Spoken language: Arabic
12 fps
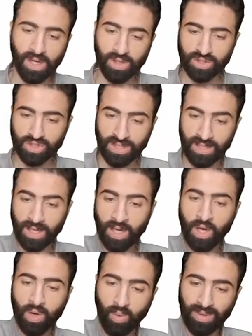ار جي
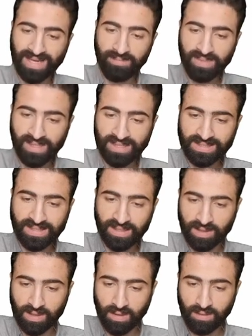وكان بيقيس
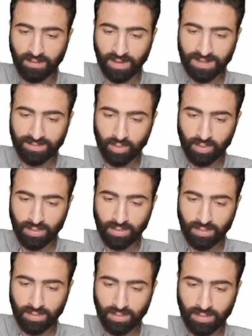لنا كارنت اسمه
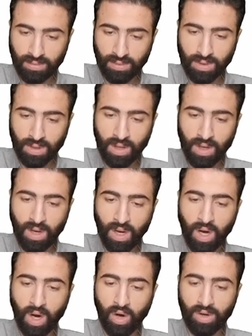
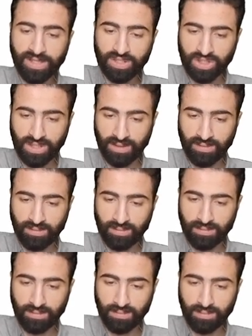اي جي
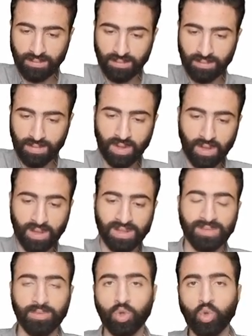
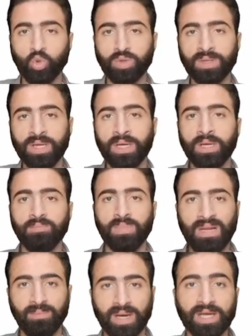كارنت بيكون
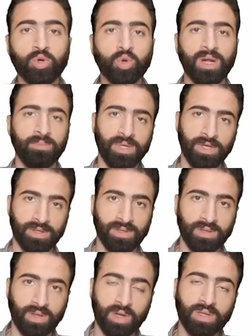بالمايكرو امبير
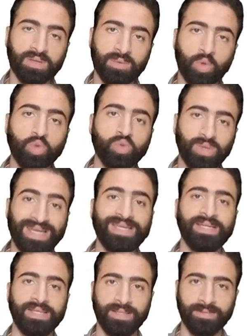كارنت بيكون
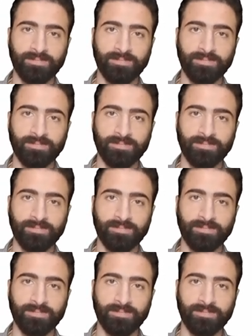قليل